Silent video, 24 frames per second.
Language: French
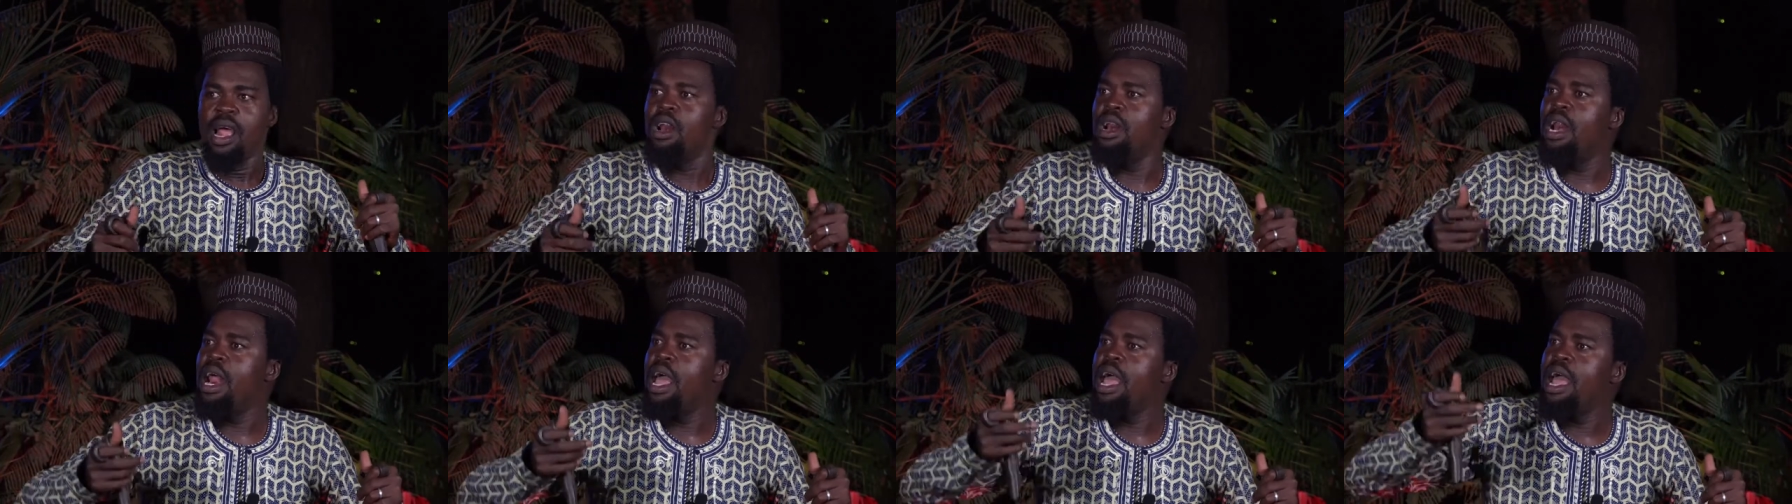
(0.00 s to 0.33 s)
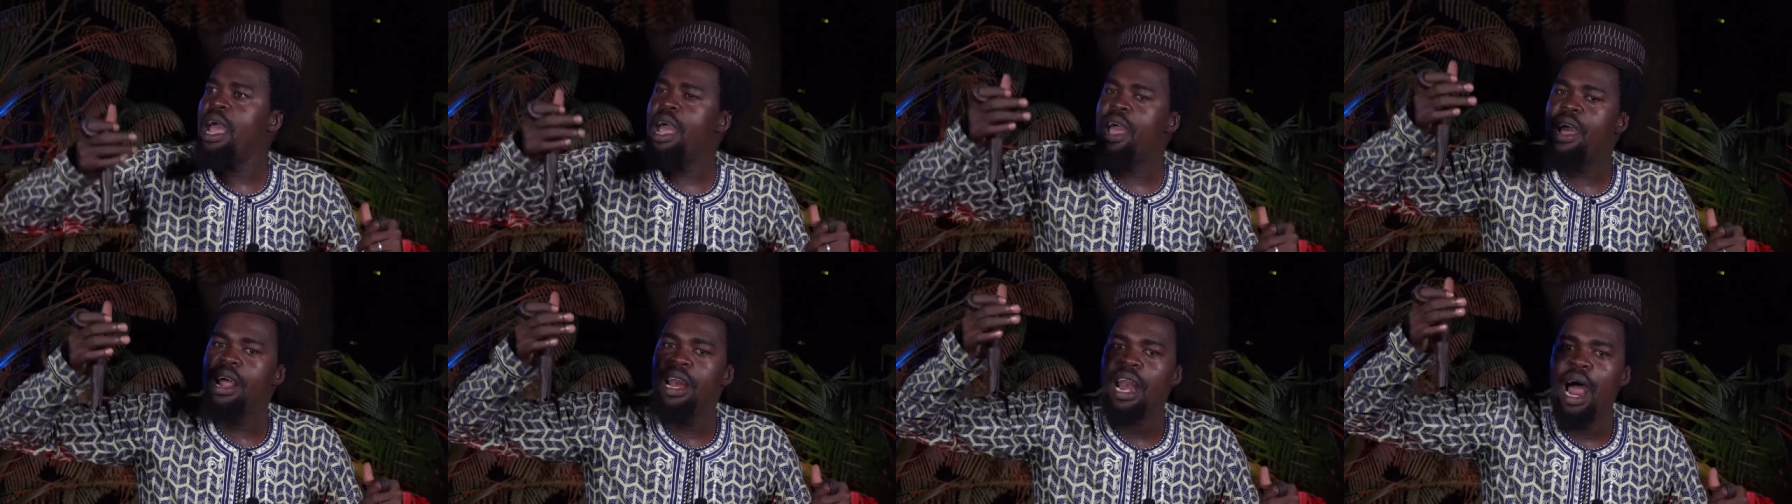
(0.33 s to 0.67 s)

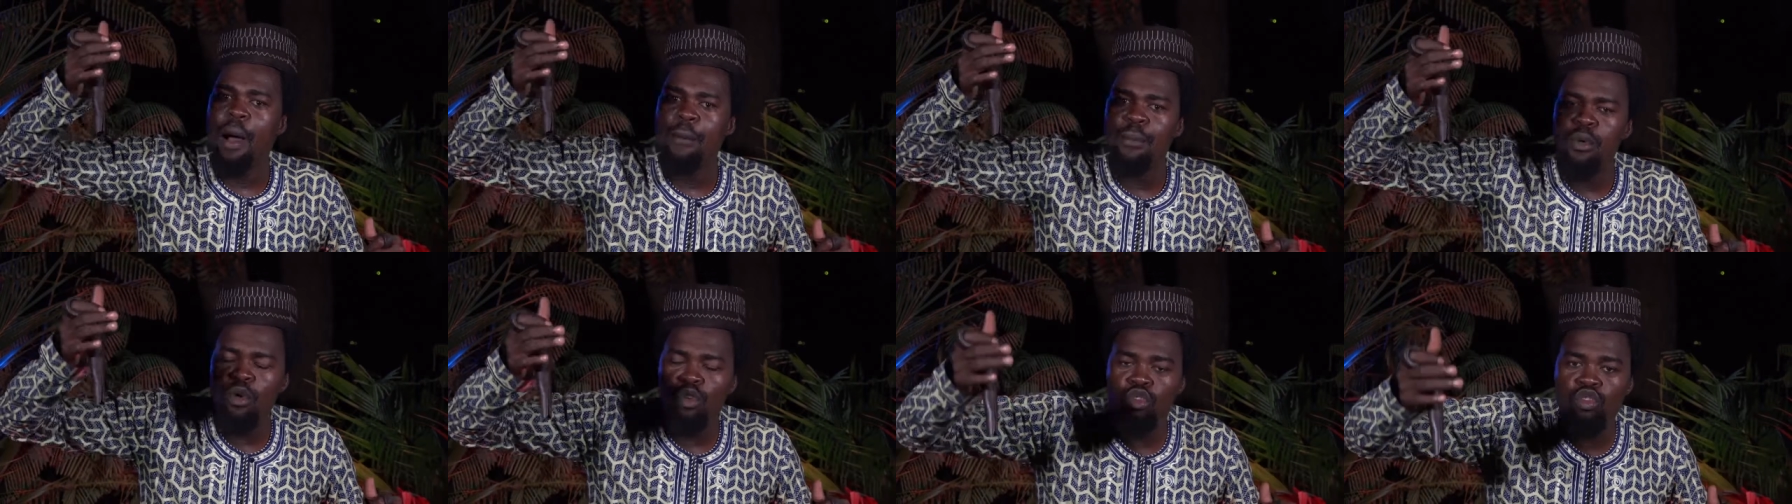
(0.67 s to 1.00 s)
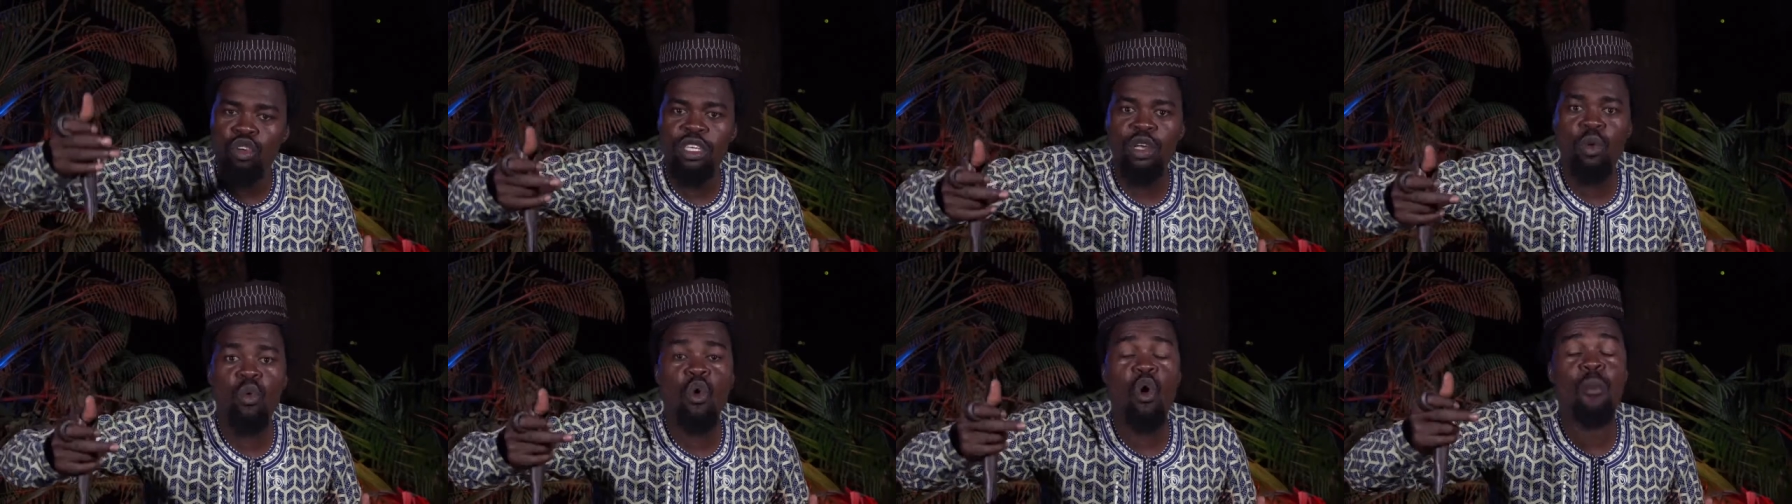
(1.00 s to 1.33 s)
la brousse
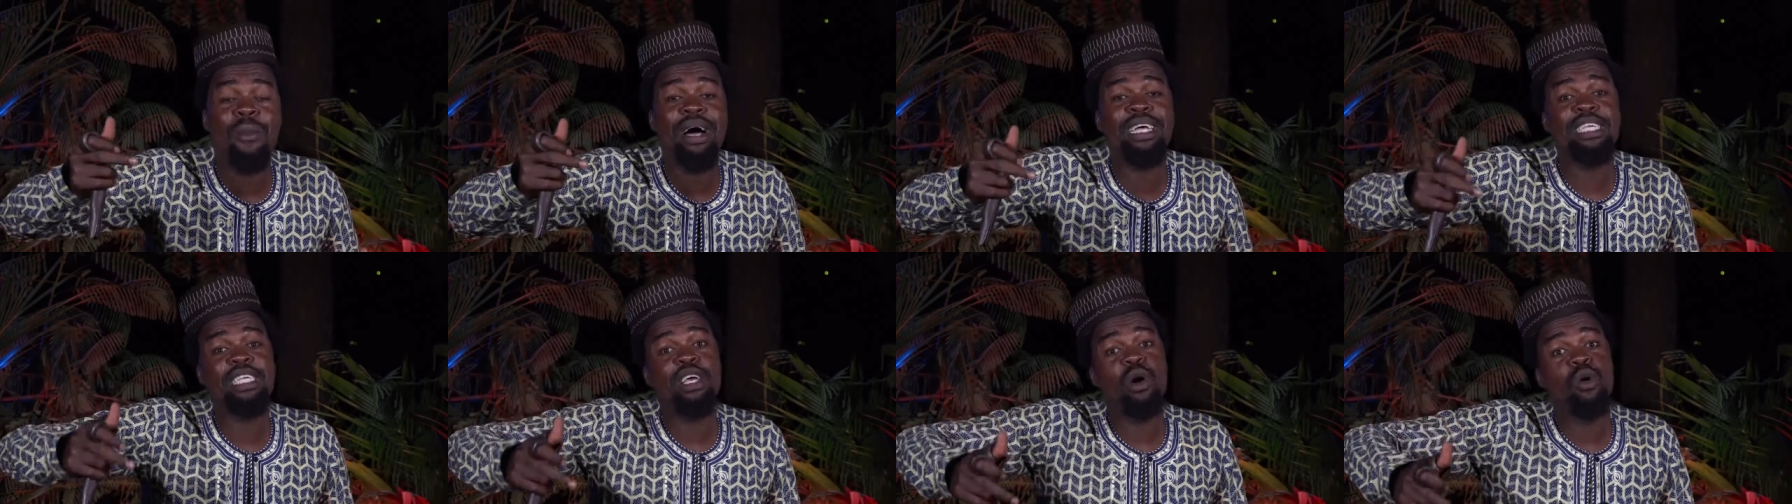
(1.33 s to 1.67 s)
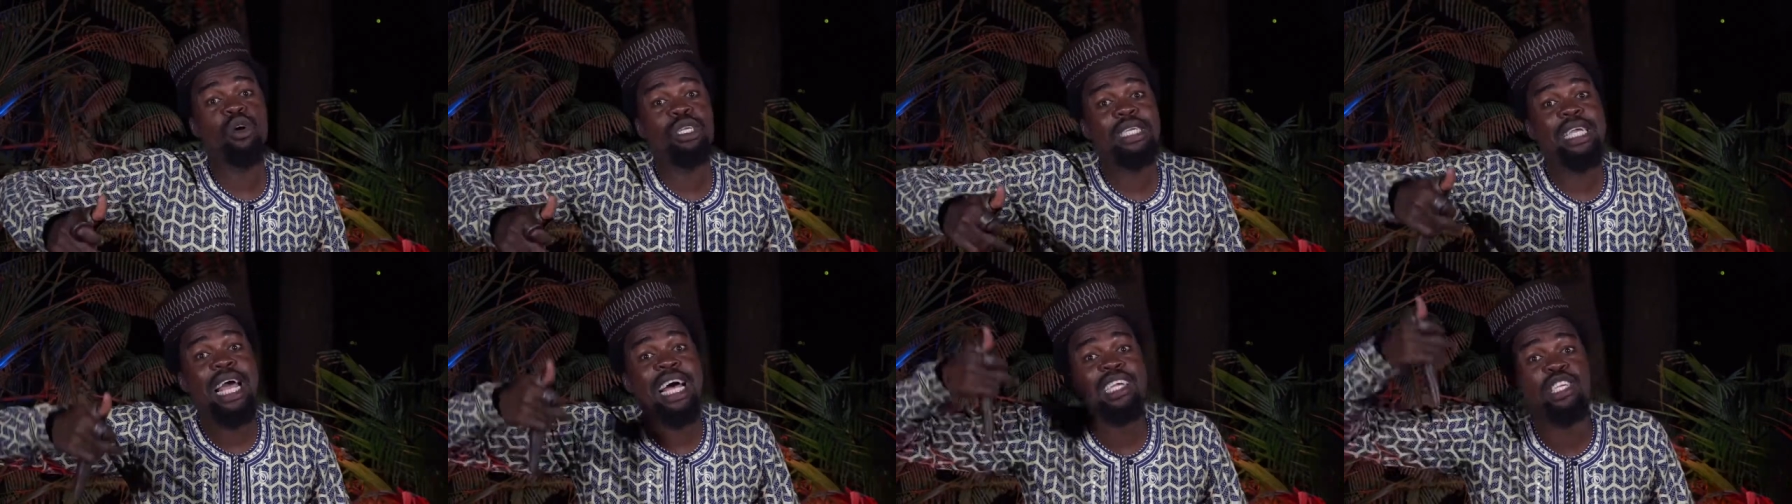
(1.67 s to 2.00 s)
aussi commençait
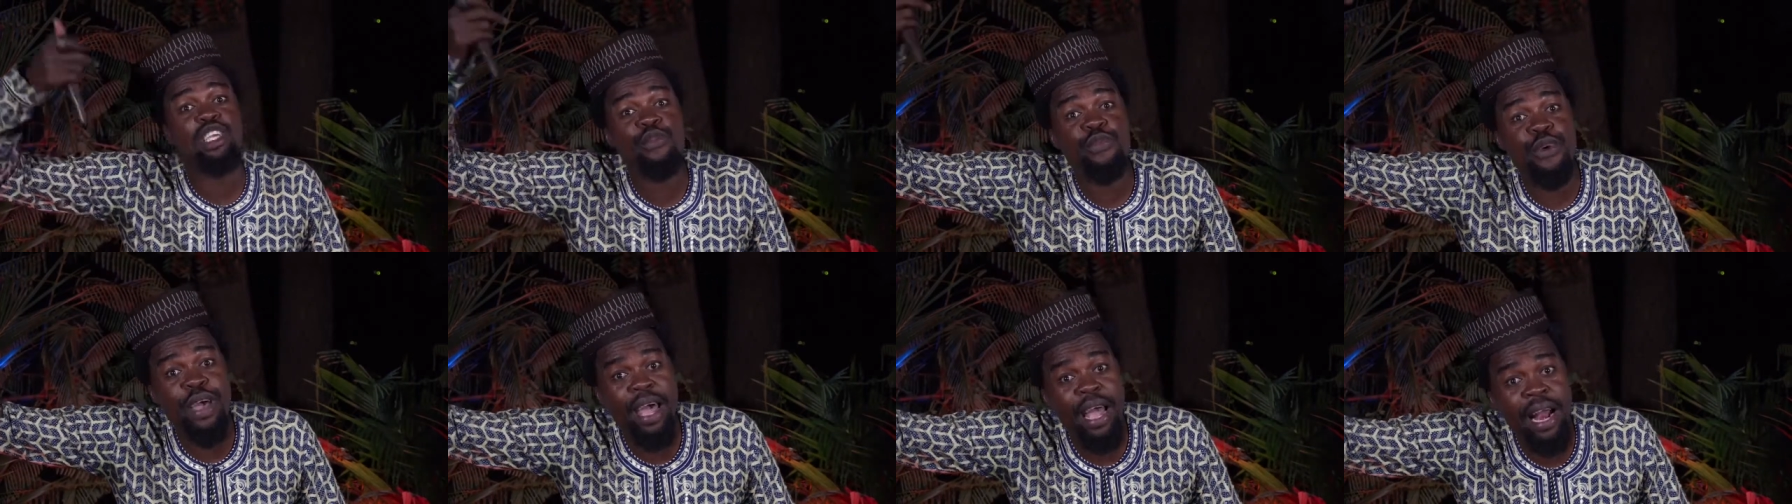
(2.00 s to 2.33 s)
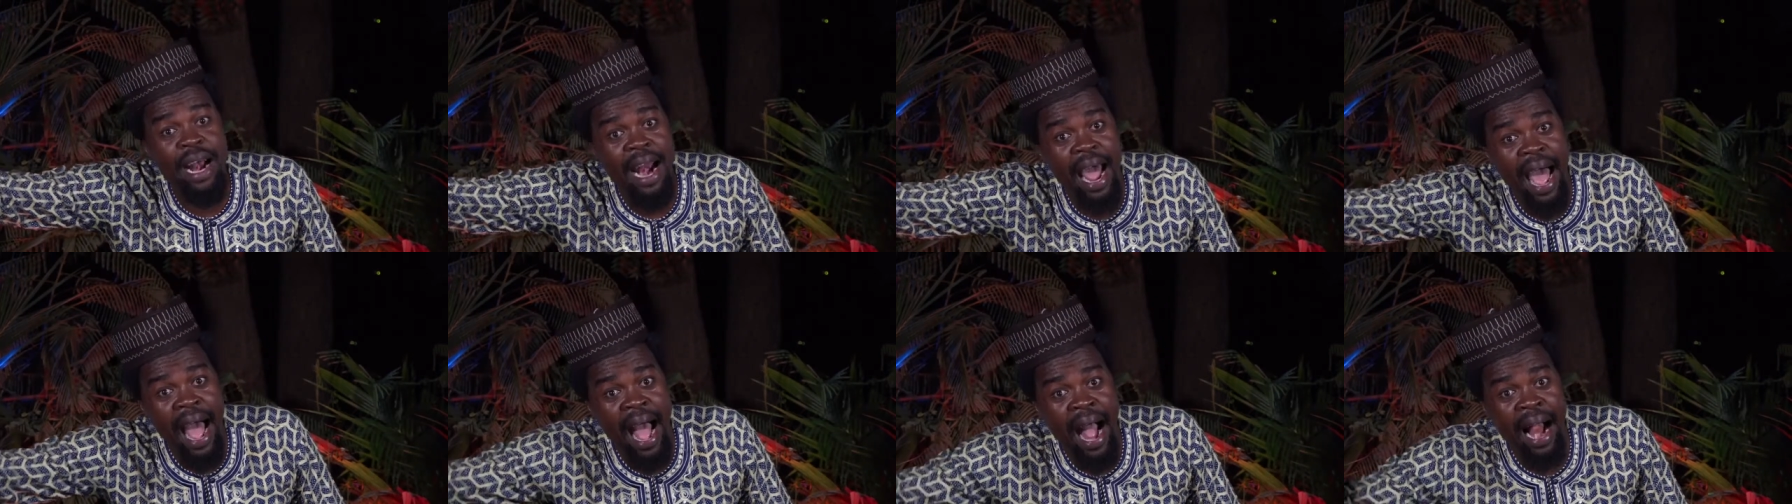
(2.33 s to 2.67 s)
aussi à se
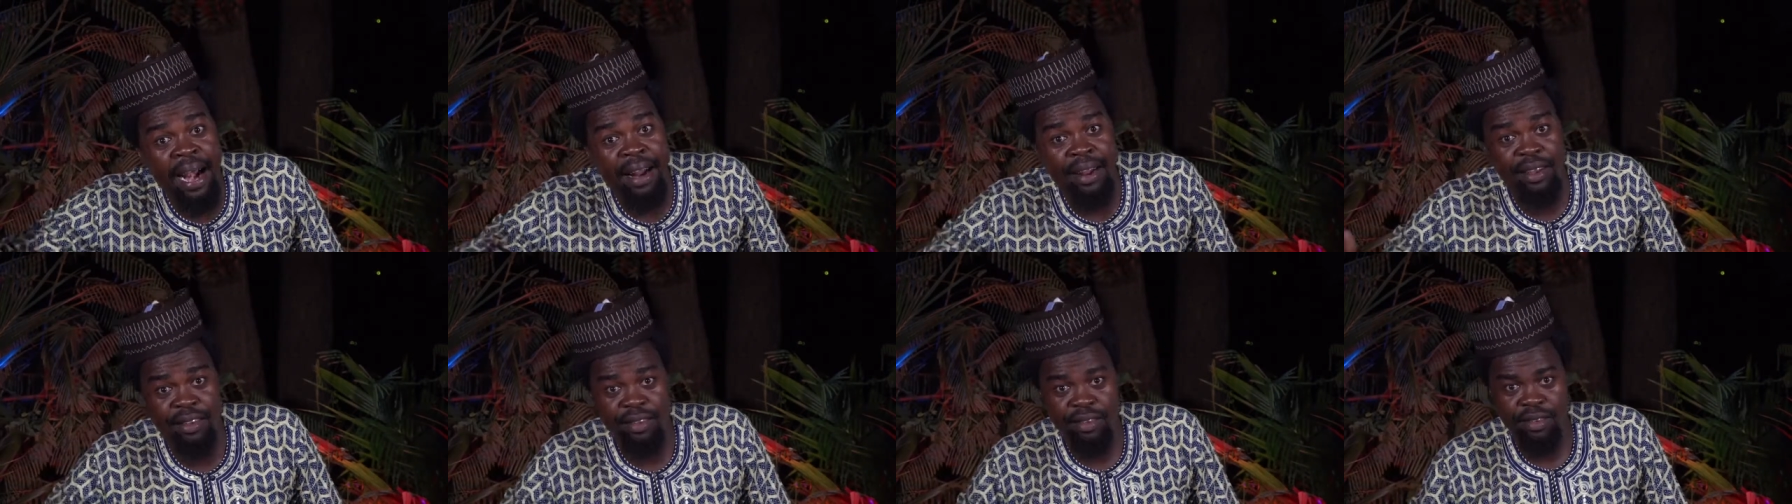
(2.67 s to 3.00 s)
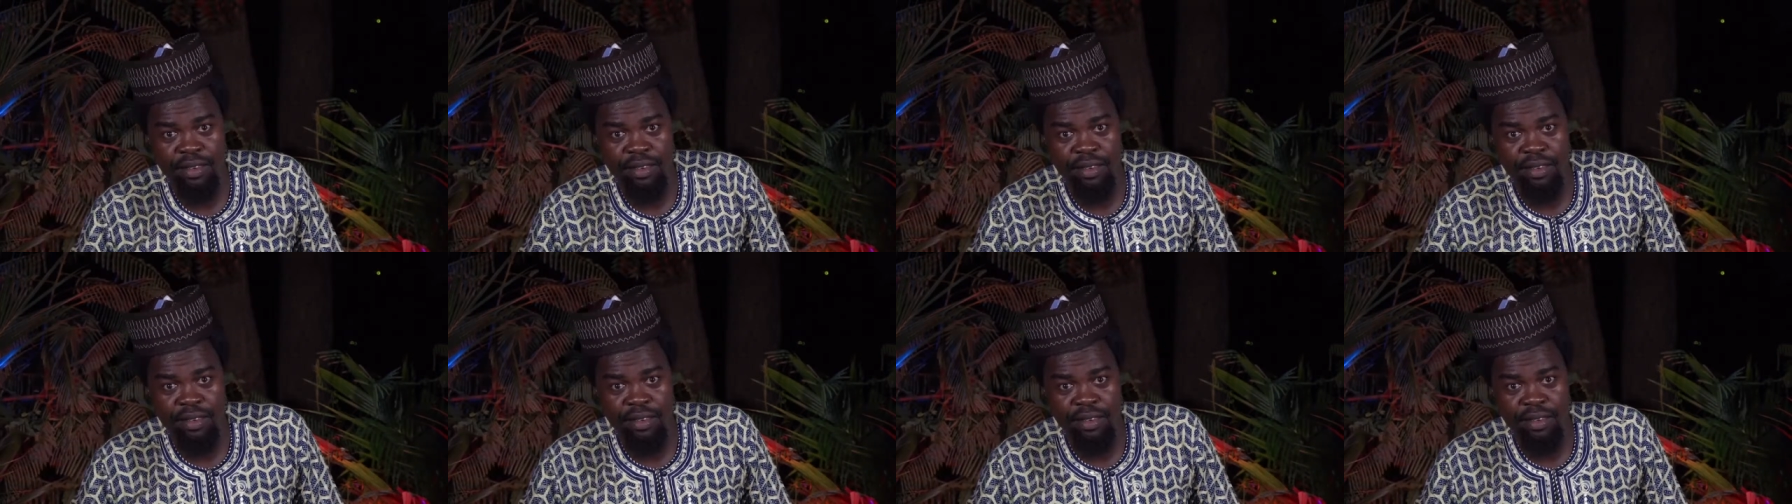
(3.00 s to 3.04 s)
faire rare.